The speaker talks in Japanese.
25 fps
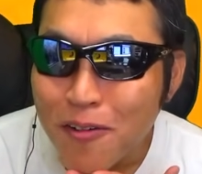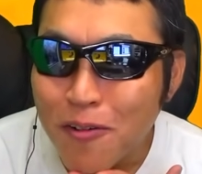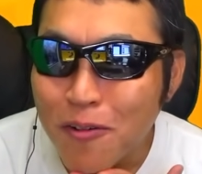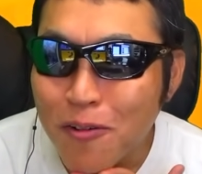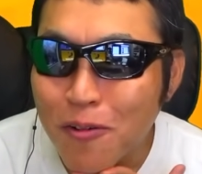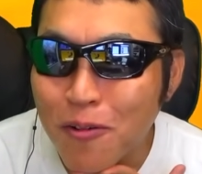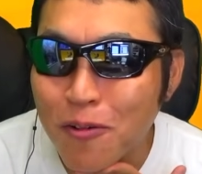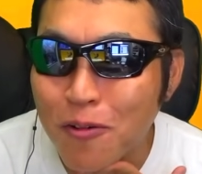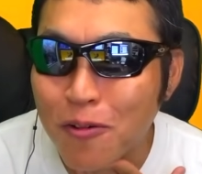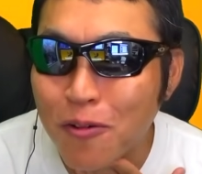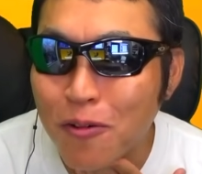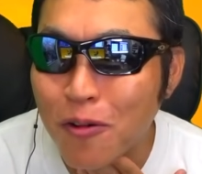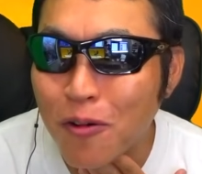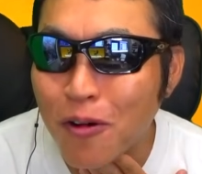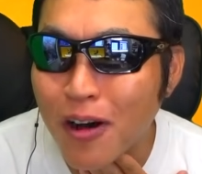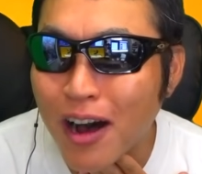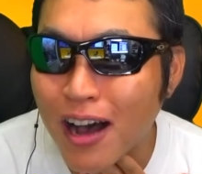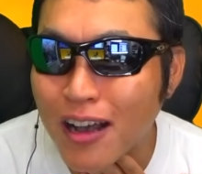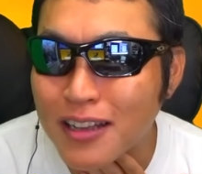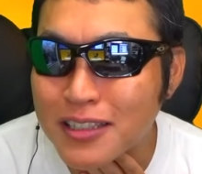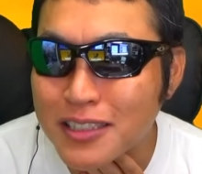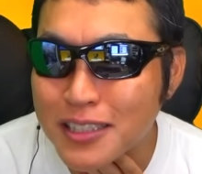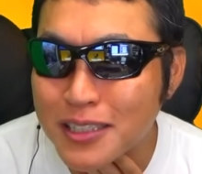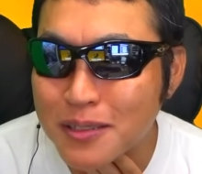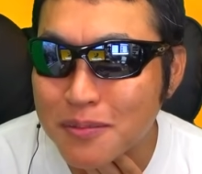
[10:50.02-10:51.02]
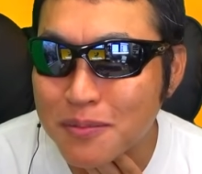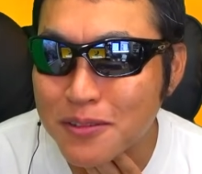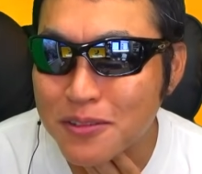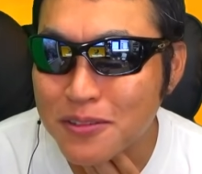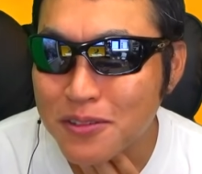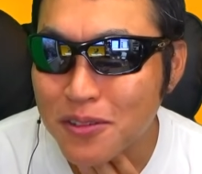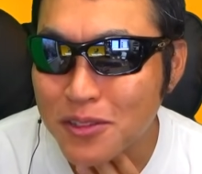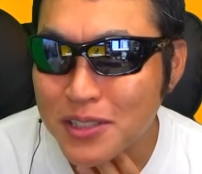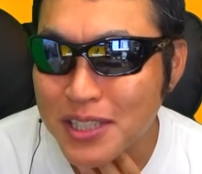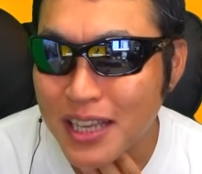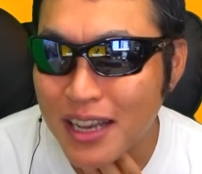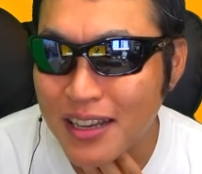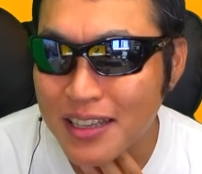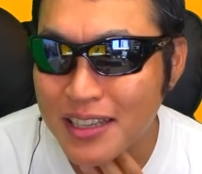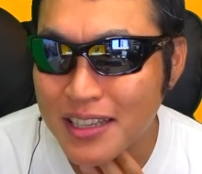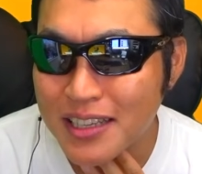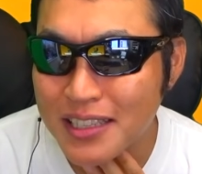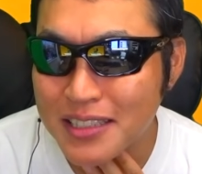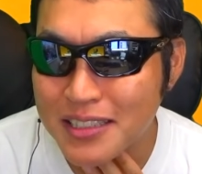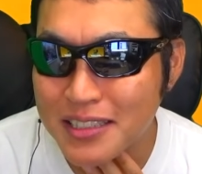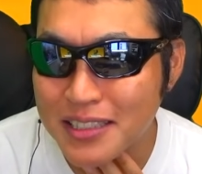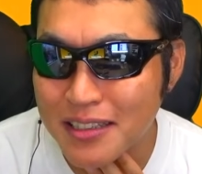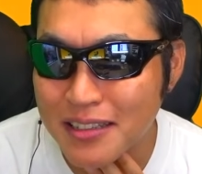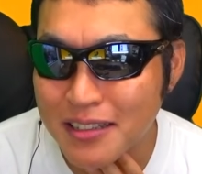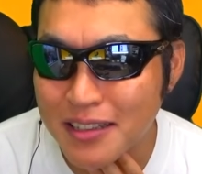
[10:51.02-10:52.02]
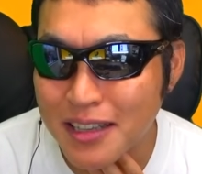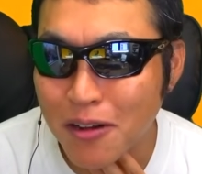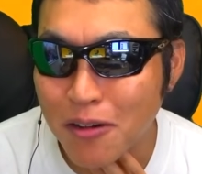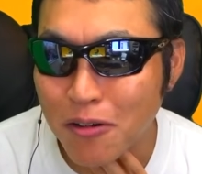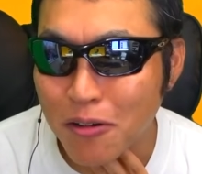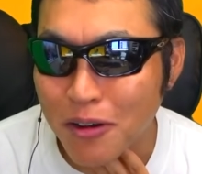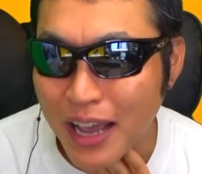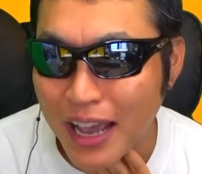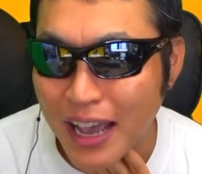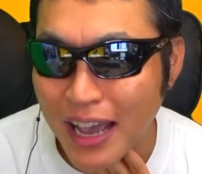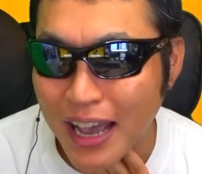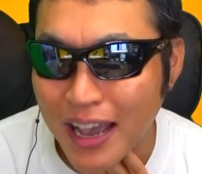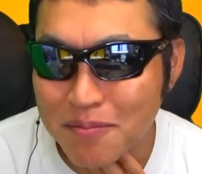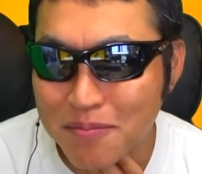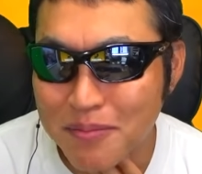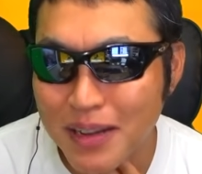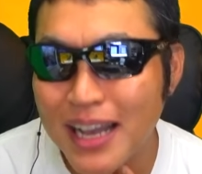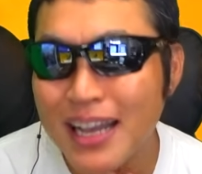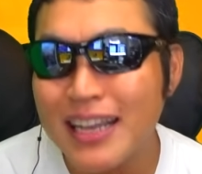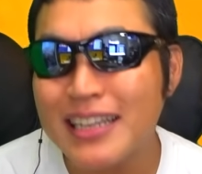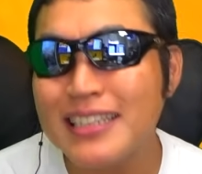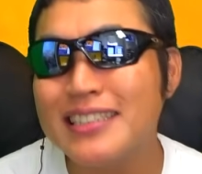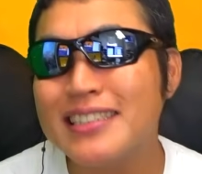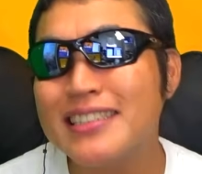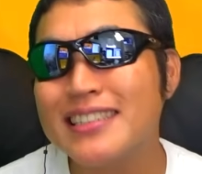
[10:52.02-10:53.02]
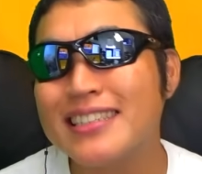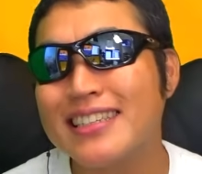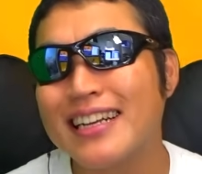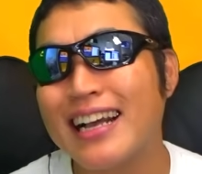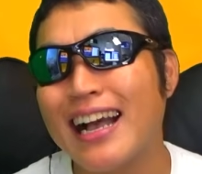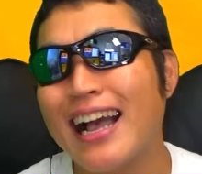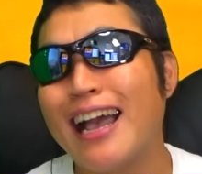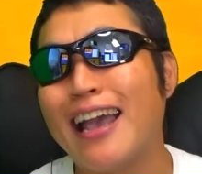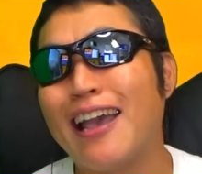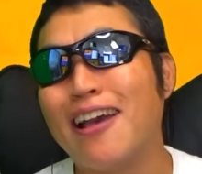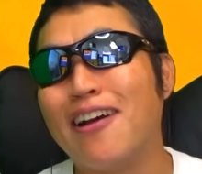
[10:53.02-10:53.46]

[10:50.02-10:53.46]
ここ8分の3引いちゃった俺。マジか